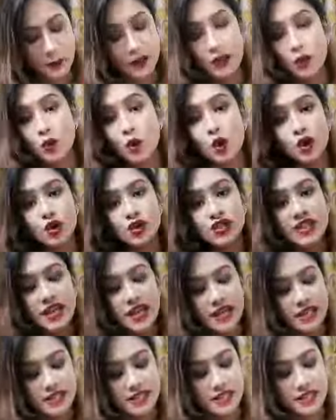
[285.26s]
কোড হচ্ছে
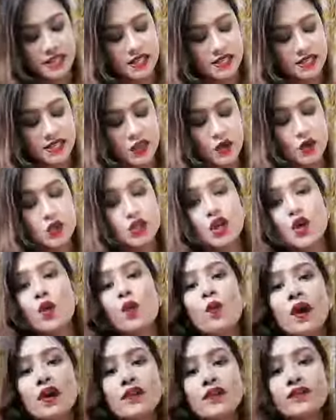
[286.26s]
এস এল জিরো জিরো
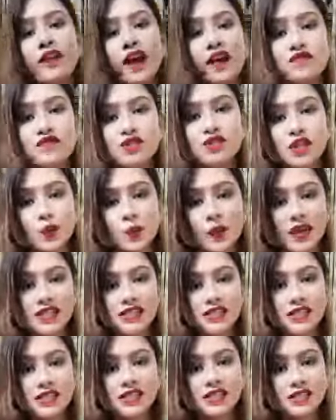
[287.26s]
ওয়ান ফাইভ জিরো এস
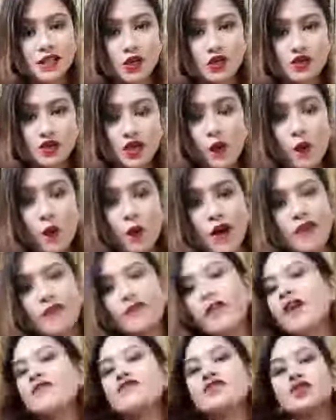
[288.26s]
এল জিরো জিরো ওয়ান
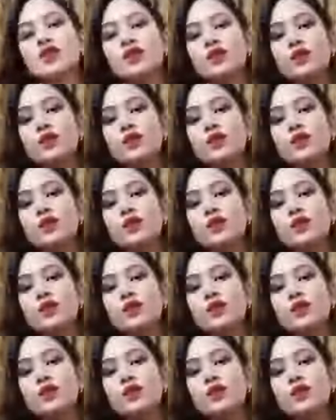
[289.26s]
ফাইভ জিরো